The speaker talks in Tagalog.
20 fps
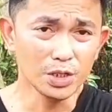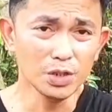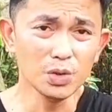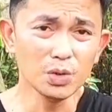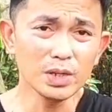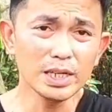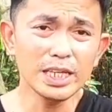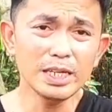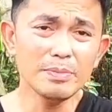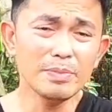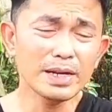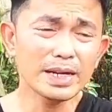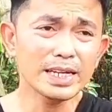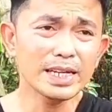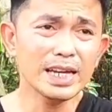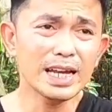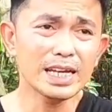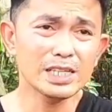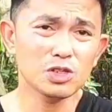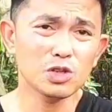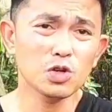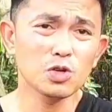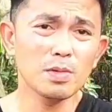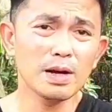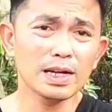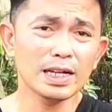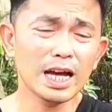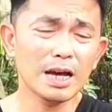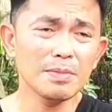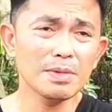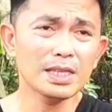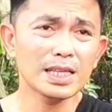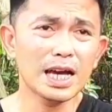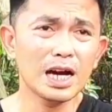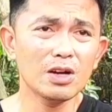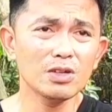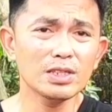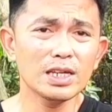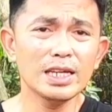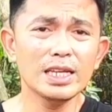yung liver nila so gumagamit
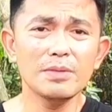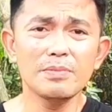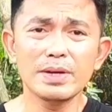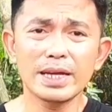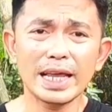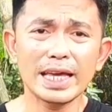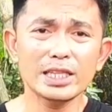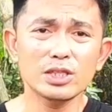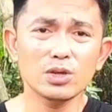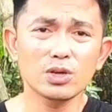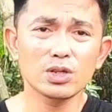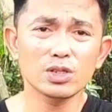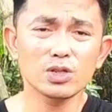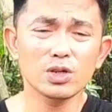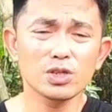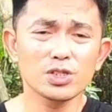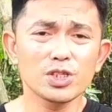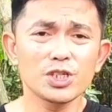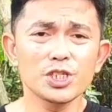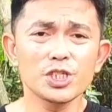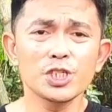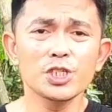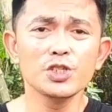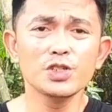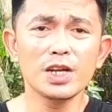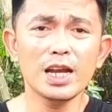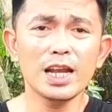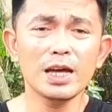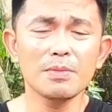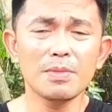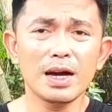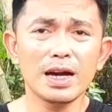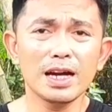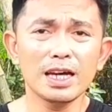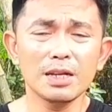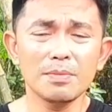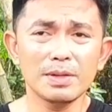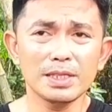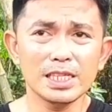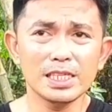nga ako ng liberator so search nyo na lang mga
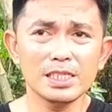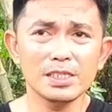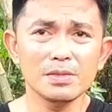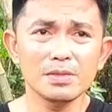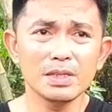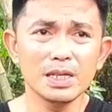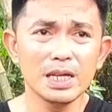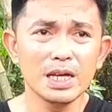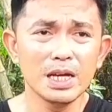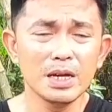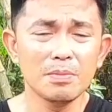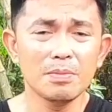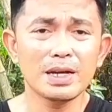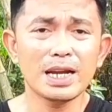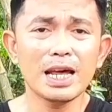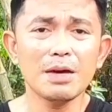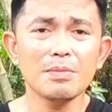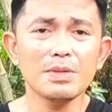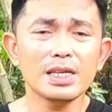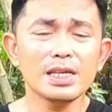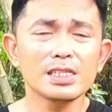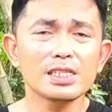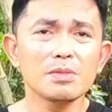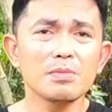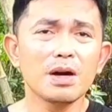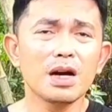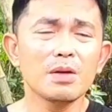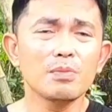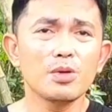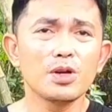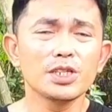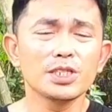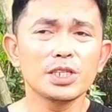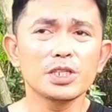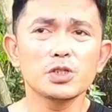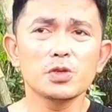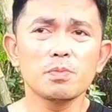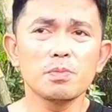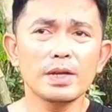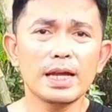kalapatids marami niyan sa mga
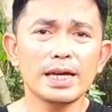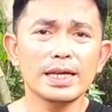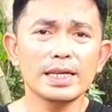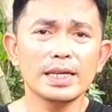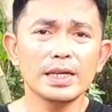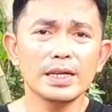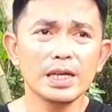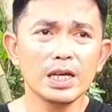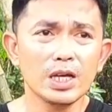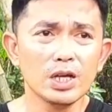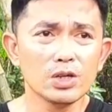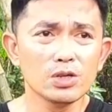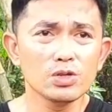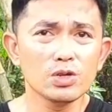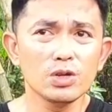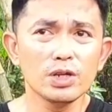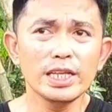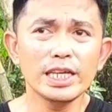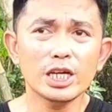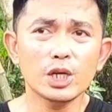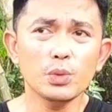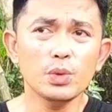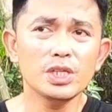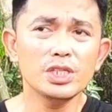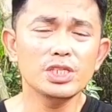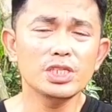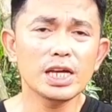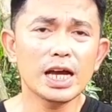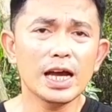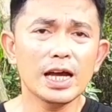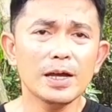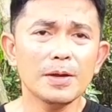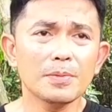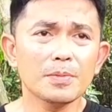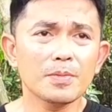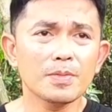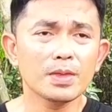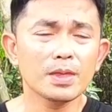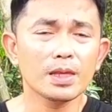poultry supply so liquid siya